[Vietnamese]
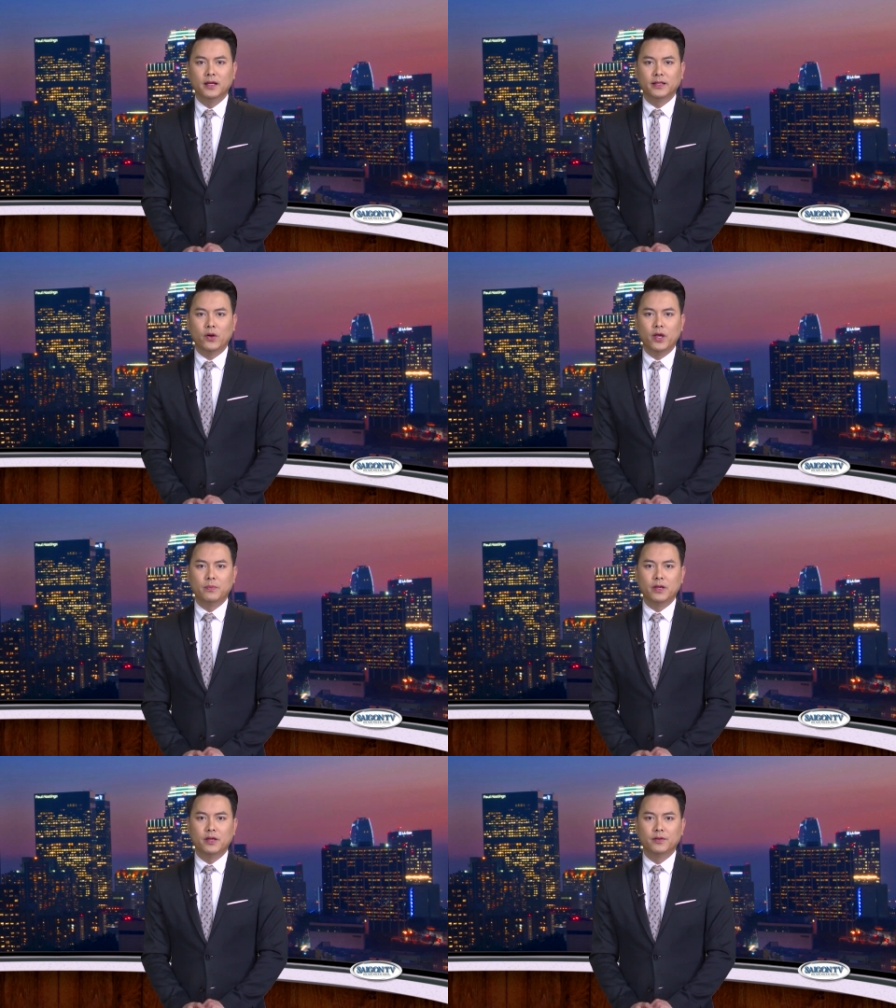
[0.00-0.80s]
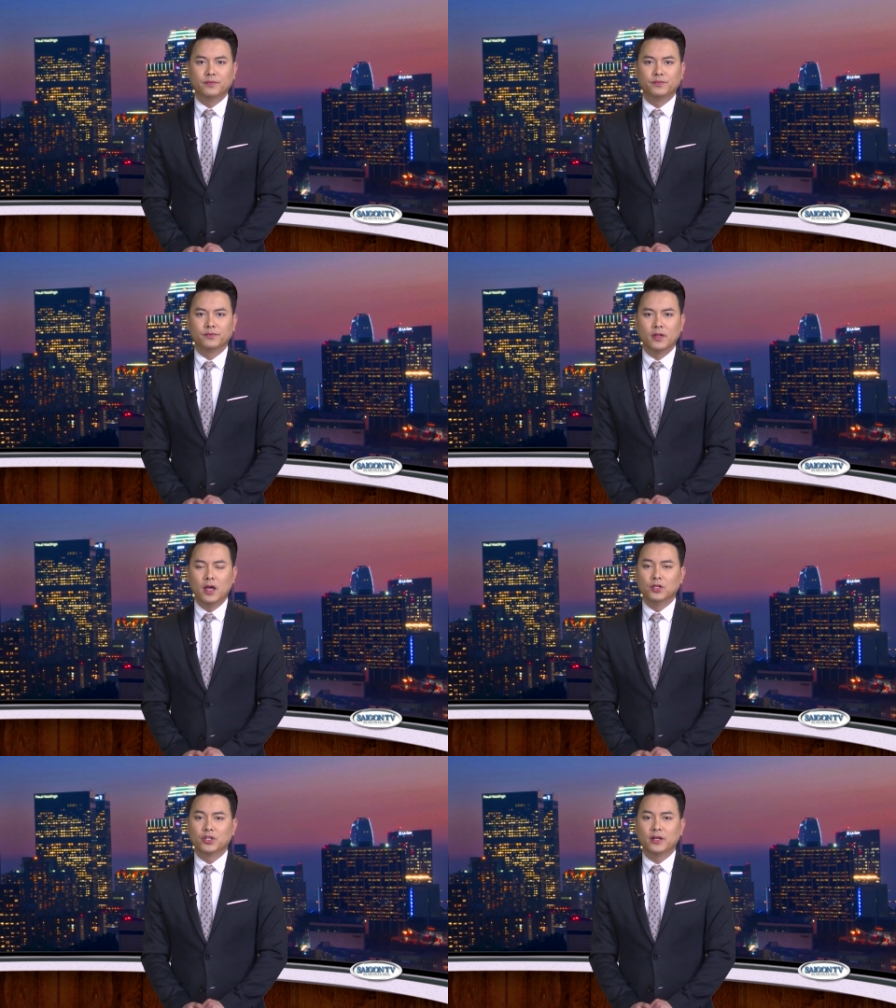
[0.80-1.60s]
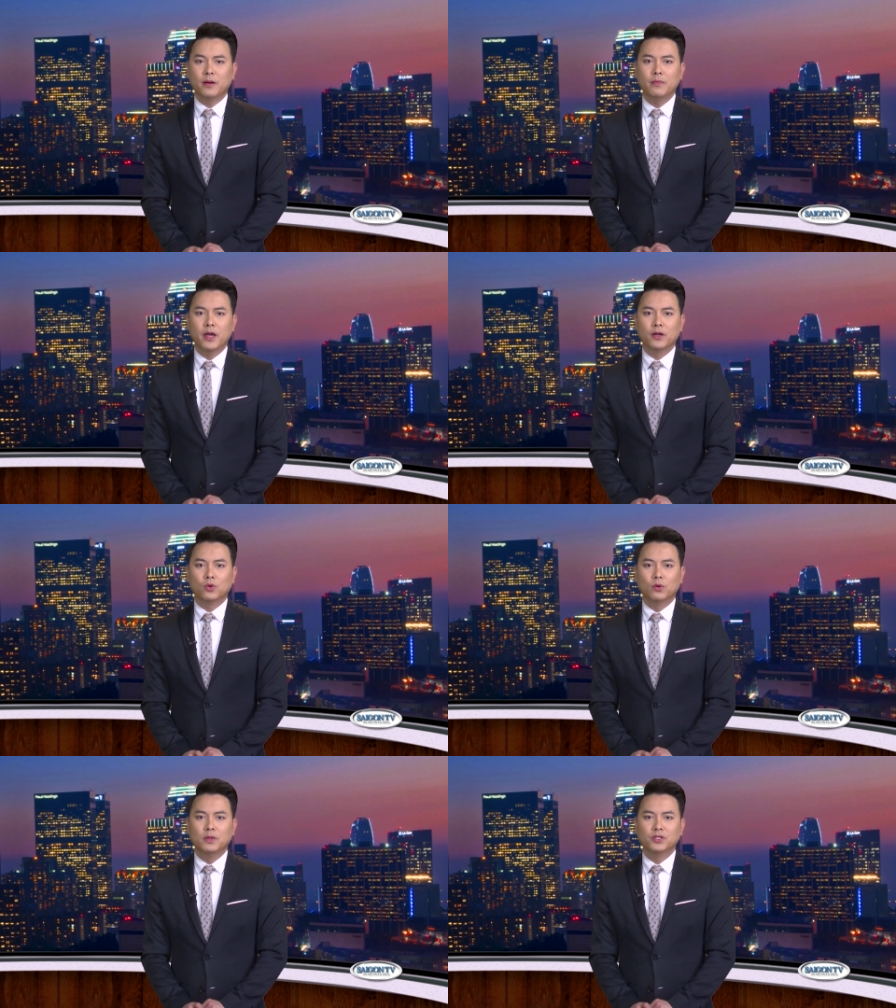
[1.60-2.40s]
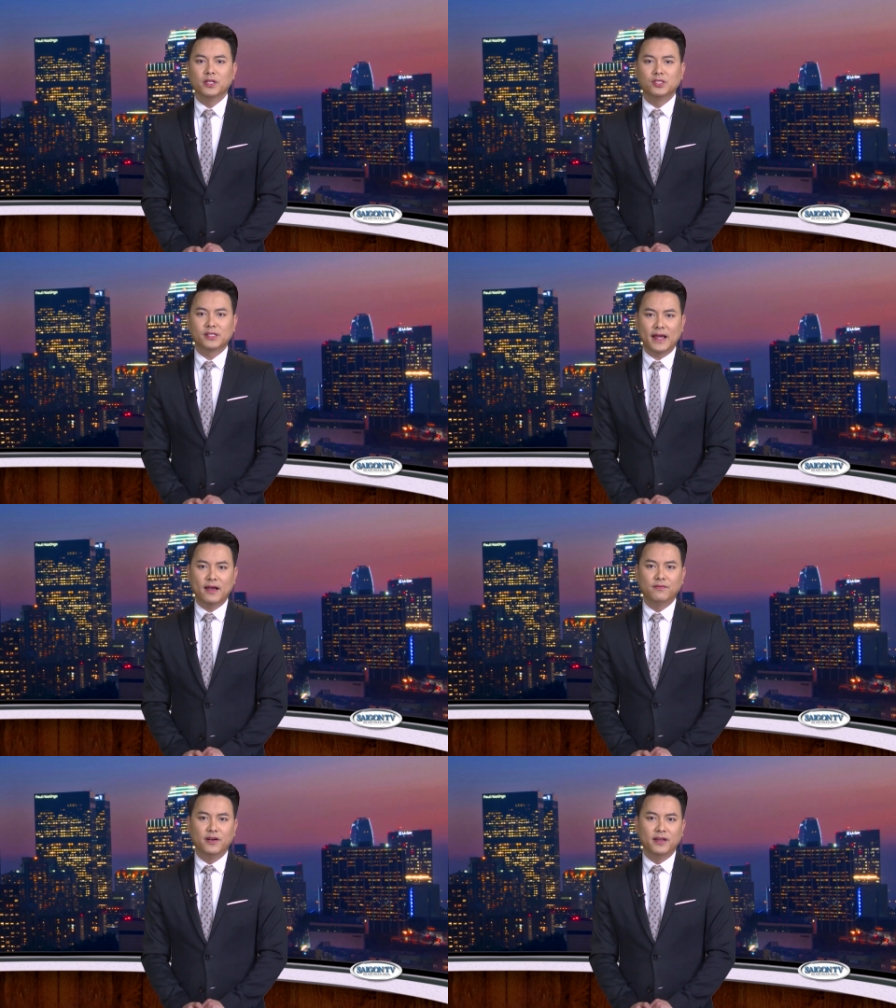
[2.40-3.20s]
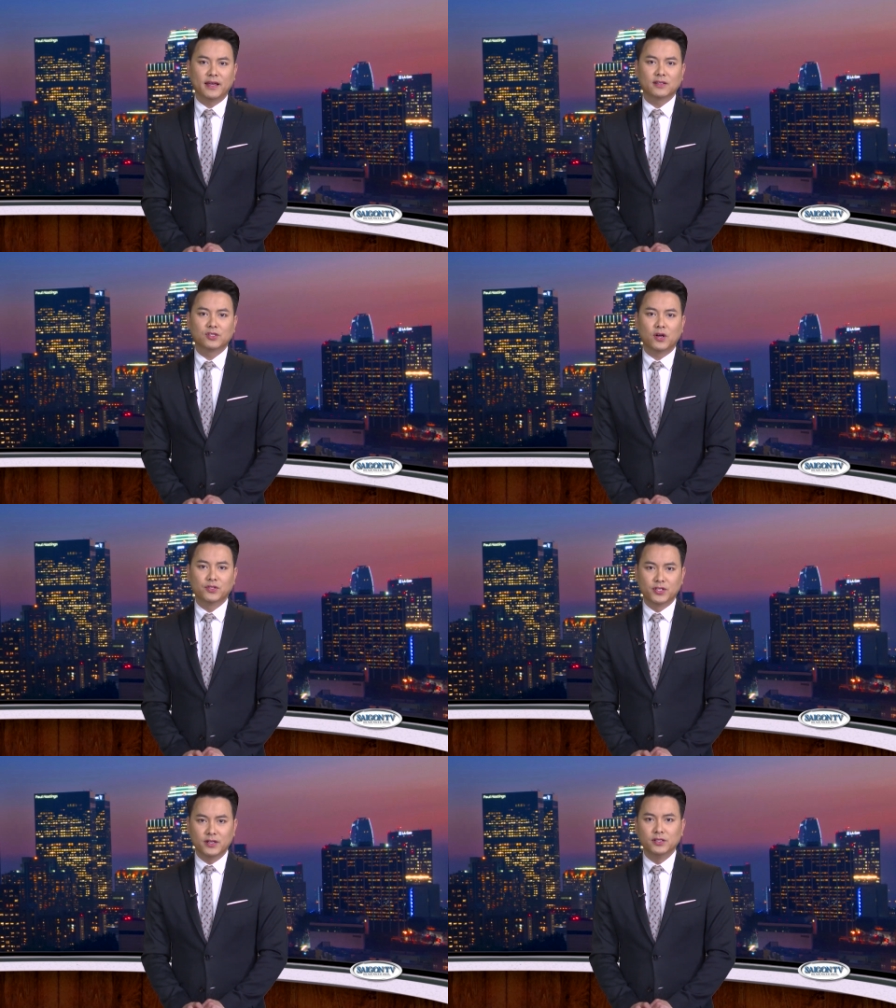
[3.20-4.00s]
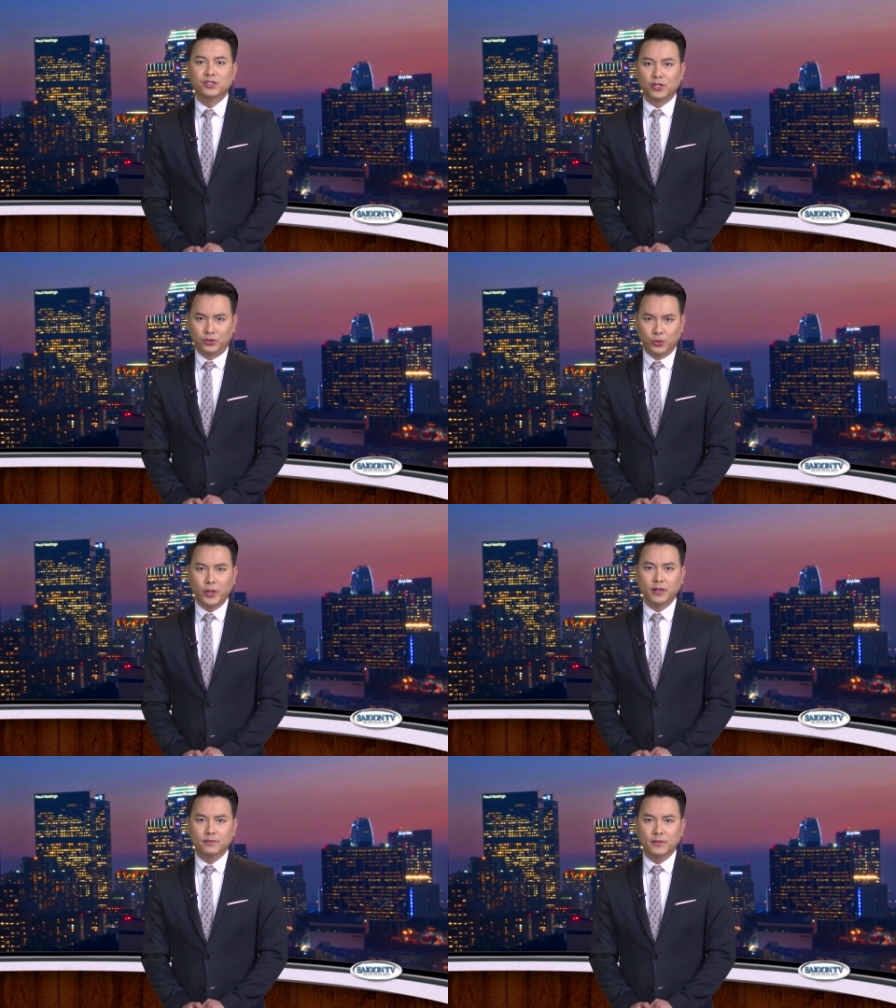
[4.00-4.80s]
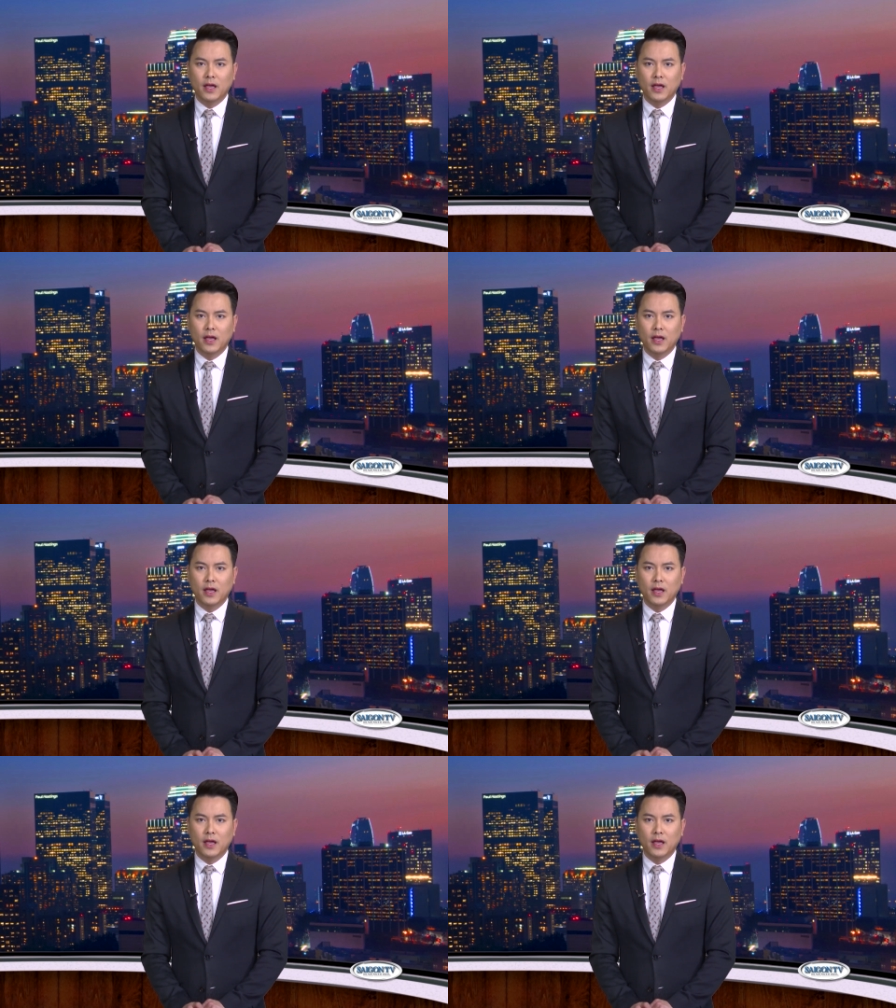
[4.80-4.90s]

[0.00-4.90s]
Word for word: Theo a pê, sự đam mê của binh sĩ trẻ với các trò chơi trực tuyến